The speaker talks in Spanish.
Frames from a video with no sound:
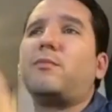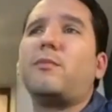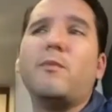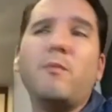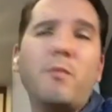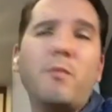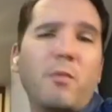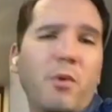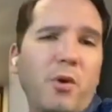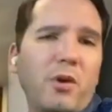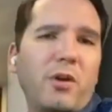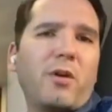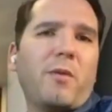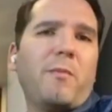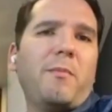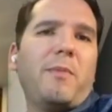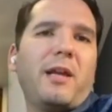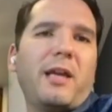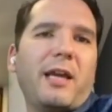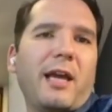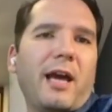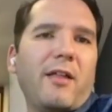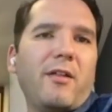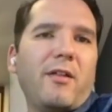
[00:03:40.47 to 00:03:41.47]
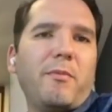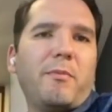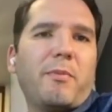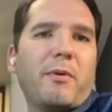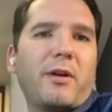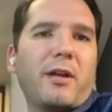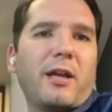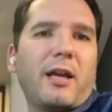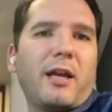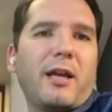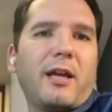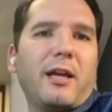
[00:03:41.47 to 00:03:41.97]
muy complicado
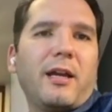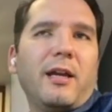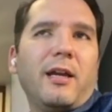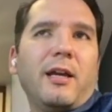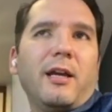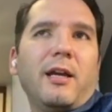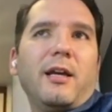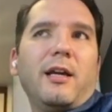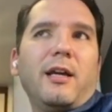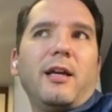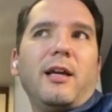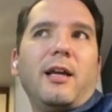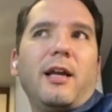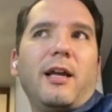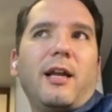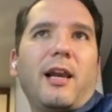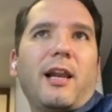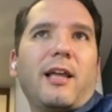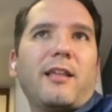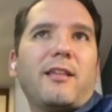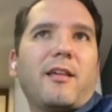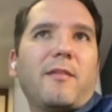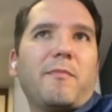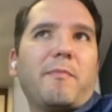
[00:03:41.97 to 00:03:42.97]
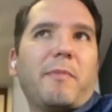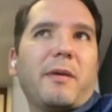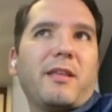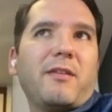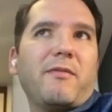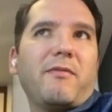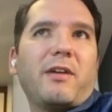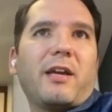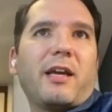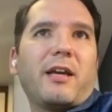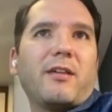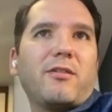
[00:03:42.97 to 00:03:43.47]
porque eh, las
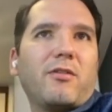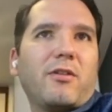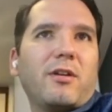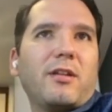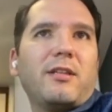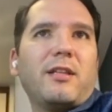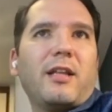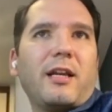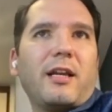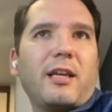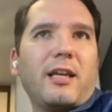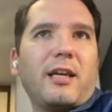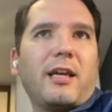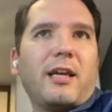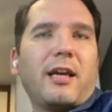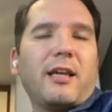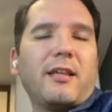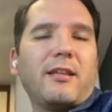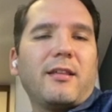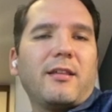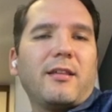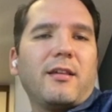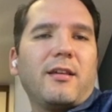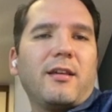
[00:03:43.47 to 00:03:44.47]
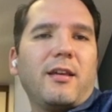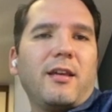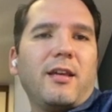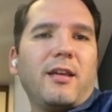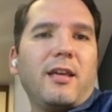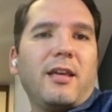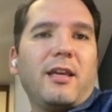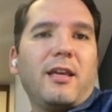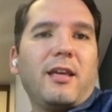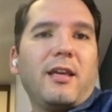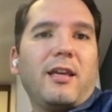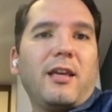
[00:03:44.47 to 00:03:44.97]
especificaciones técnicas
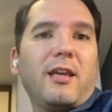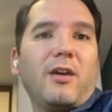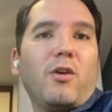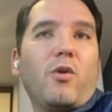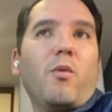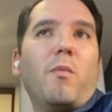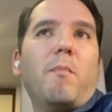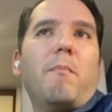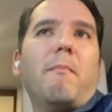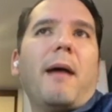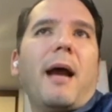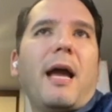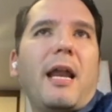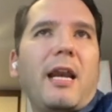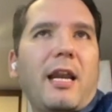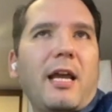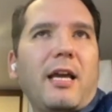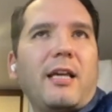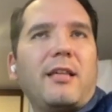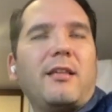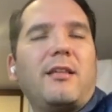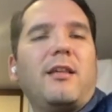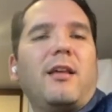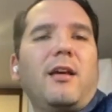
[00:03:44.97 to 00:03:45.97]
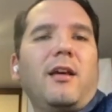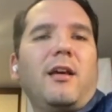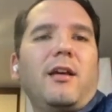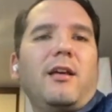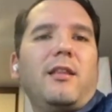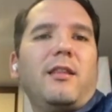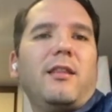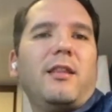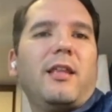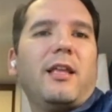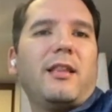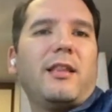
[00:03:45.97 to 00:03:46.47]
y, humanas
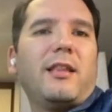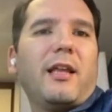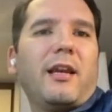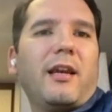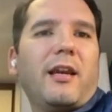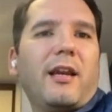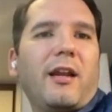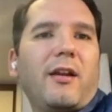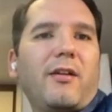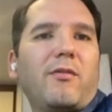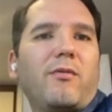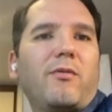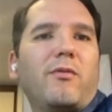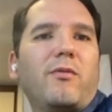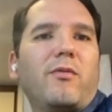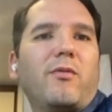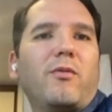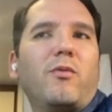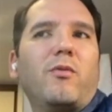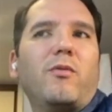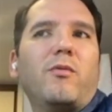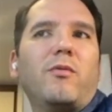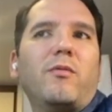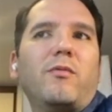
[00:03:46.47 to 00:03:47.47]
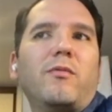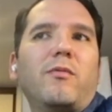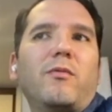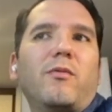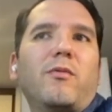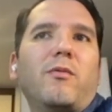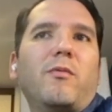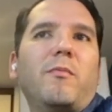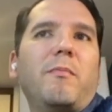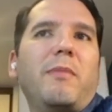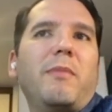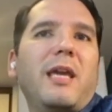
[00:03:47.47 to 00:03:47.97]
de tener un,
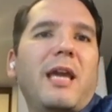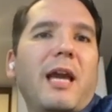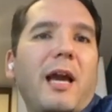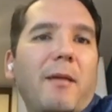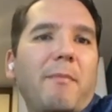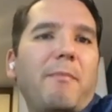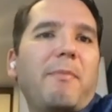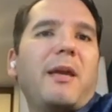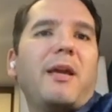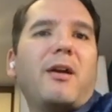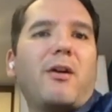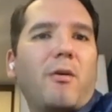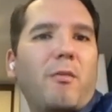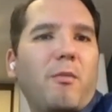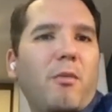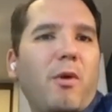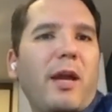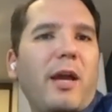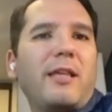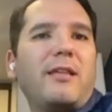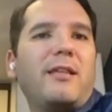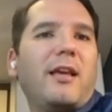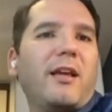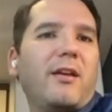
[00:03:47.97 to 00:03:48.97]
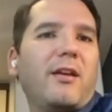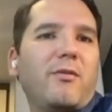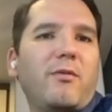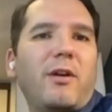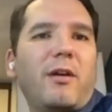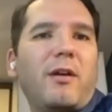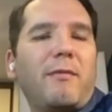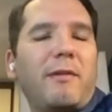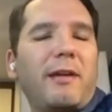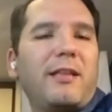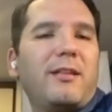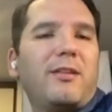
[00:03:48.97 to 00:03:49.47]
VIP como ese en un
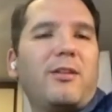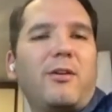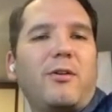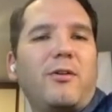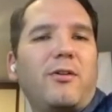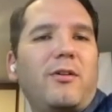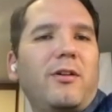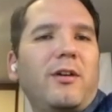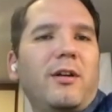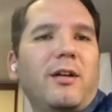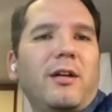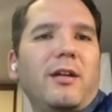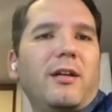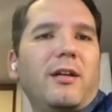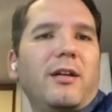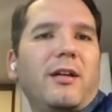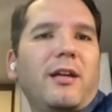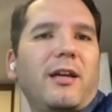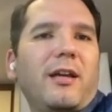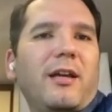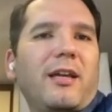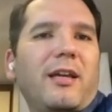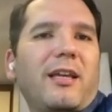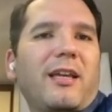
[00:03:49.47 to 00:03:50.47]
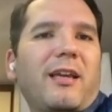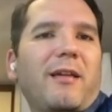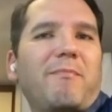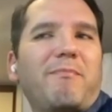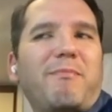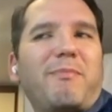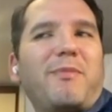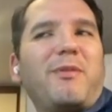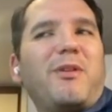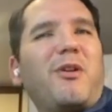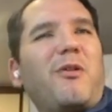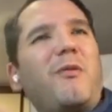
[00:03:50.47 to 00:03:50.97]
evento eh, que
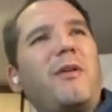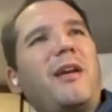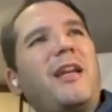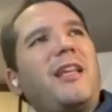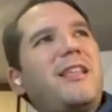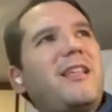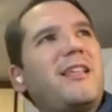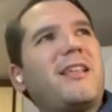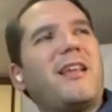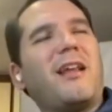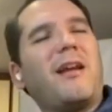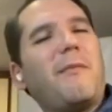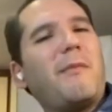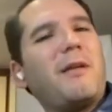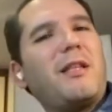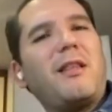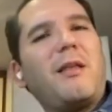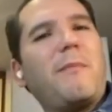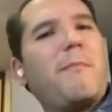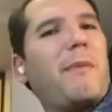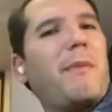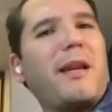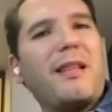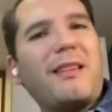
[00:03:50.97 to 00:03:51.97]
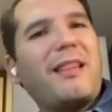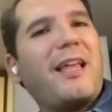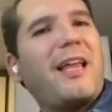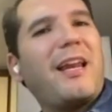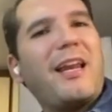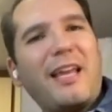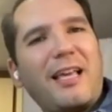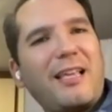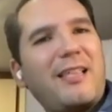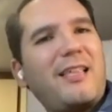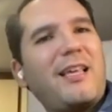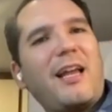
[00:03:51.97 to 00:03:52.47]
no necesariamente
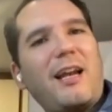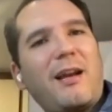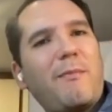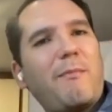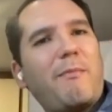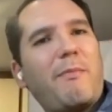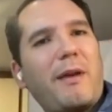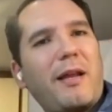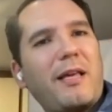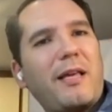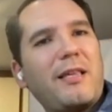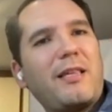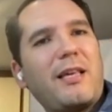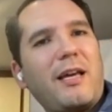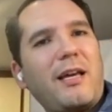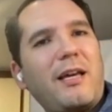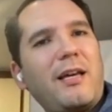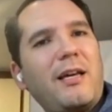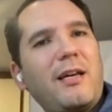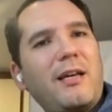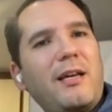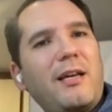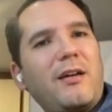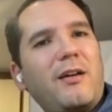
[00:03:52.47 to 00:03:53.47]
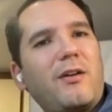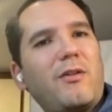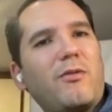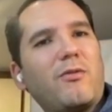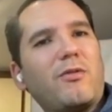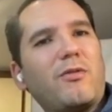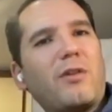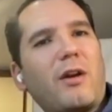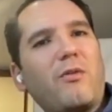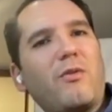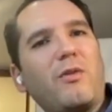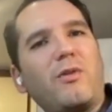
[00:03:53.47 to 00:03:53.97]
pertenece a la empresa, o
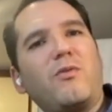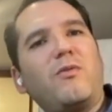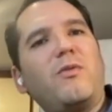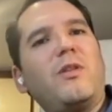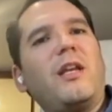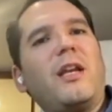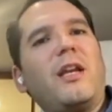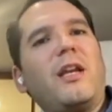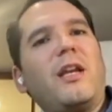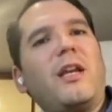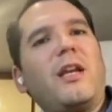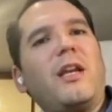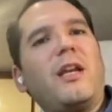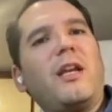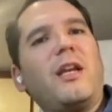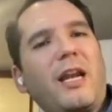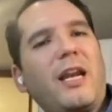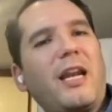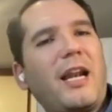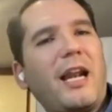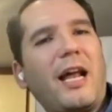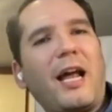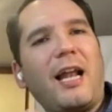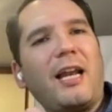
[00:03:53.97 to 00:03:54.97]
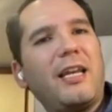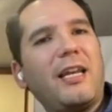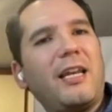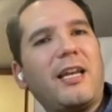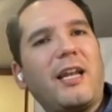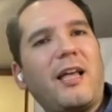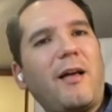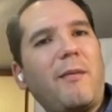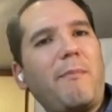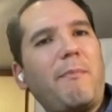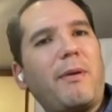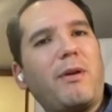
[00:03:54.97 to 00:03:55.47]
sea, no es un director general ni
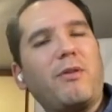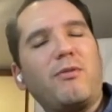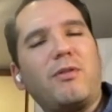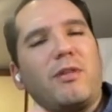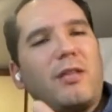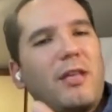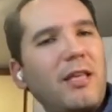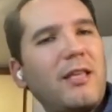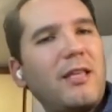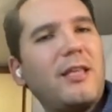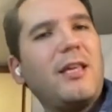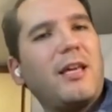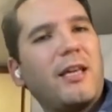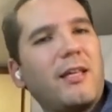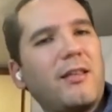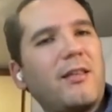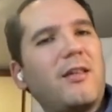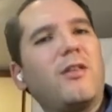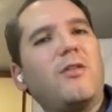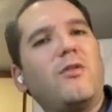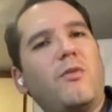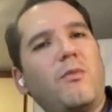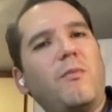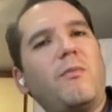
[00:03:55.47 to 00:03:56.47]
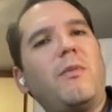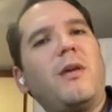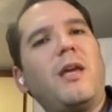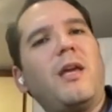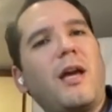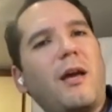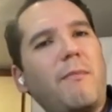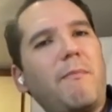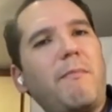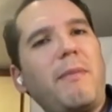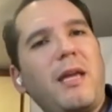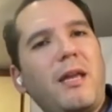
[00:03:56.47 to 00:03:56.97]
nada, pero sí sigue siendo un
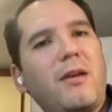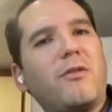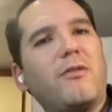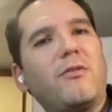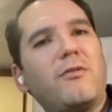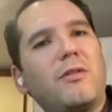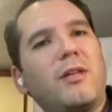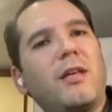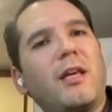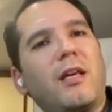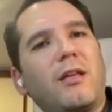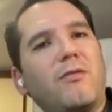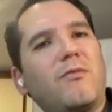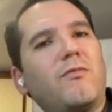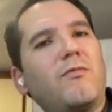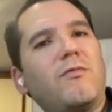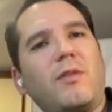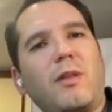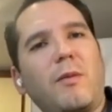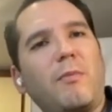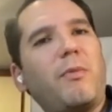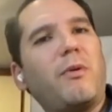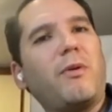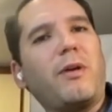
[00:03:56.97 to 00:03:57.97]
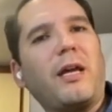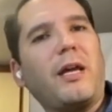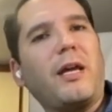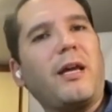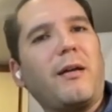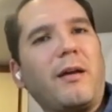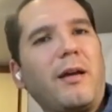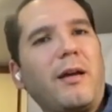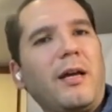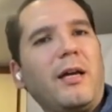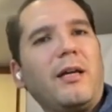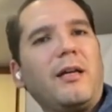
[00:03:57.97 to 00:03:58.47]
VIP, ¿no? Si es un tipo
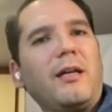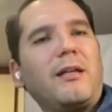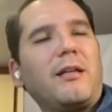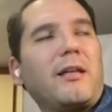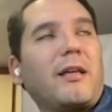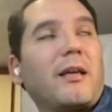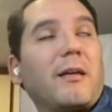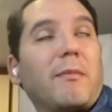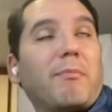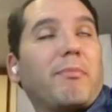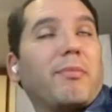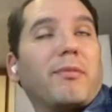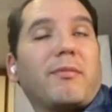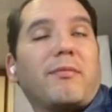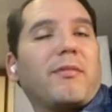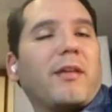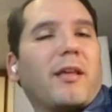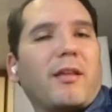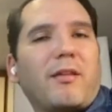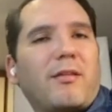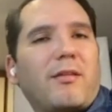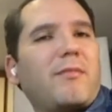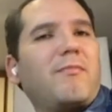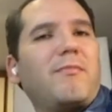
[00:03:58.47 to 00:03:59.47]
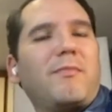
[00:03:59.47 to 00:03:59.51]
que, pues es